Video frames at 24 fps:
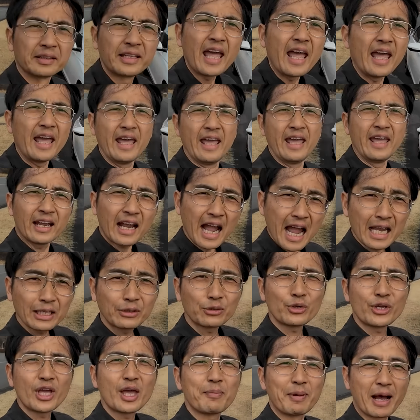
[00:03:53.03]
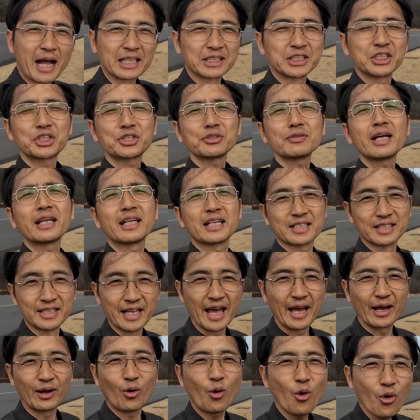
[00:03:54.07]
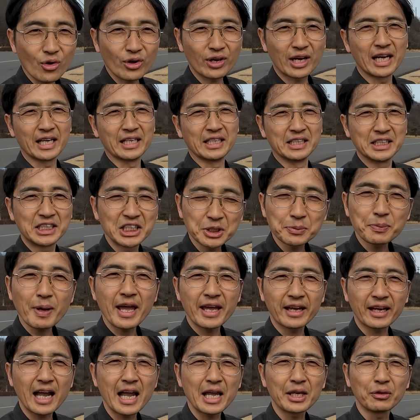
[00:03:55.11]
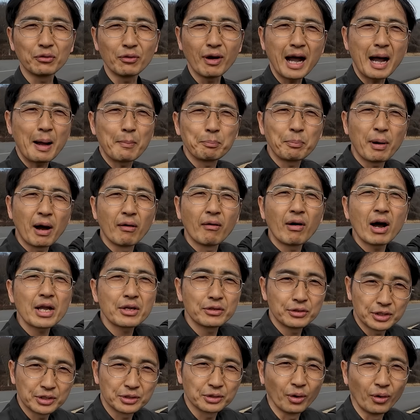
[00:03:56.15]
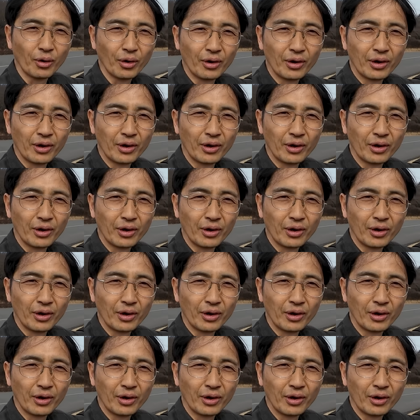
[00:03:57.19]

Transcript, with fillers: うで偉いといえば実はですね今回一番偉いのはパワーユニット